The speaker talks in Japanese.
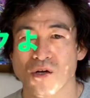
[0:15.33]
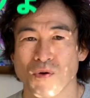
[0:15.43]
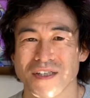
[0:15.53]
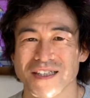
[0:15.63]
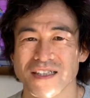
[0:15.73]

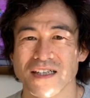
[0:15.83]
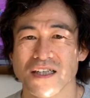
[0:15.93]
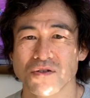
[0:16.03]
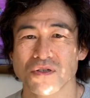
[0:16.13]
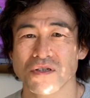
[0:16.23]
私が
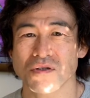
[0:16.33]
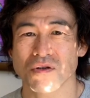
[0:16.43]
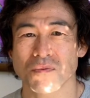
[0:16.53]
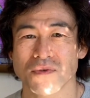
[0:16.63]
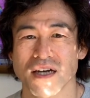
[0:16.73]
テクニックより
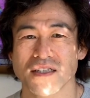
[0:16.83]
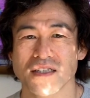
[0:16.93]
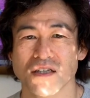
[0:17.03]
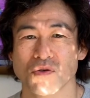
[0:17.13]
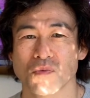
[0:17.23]
も大事
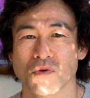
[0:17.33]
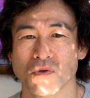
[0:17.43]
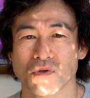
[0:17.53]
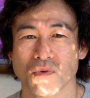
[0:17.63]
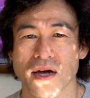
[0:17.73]
だと思うこ
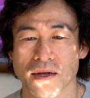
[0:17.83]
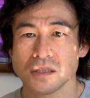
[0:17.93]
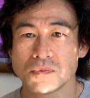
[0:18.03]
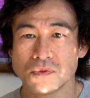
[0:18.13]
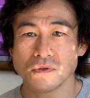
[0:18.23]
とは自
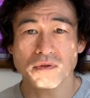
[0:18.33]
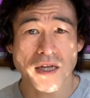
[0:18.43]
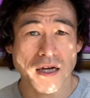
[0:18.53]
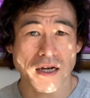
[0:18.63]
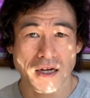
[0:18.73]
分の
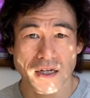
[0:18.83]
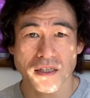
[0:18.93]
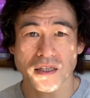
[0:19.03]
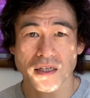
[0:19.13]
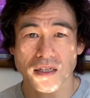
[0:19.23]
中から出
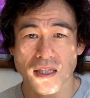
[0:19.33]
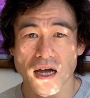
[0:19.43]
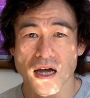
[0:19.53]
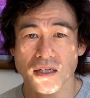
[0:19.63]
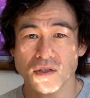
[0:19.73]
てきた
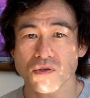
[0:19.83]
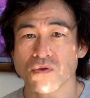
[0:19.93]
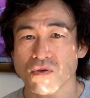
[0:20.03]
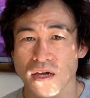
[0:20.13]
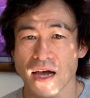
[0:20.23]
発想
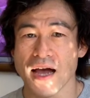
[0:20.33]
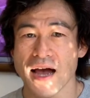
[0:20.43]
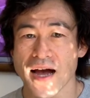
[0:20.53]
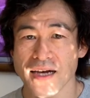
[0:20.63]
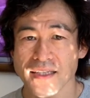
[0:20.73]
とか
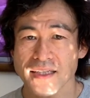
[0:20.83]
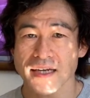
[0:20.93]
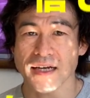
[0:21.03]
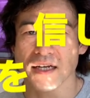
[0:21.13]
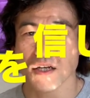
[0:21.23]

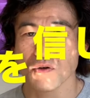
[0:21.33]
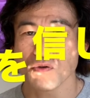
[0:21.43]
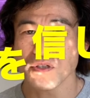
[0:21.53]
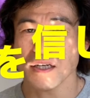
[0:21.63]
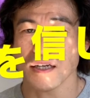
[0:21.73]
アイディア個
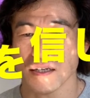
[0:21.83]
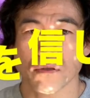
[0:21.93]
性、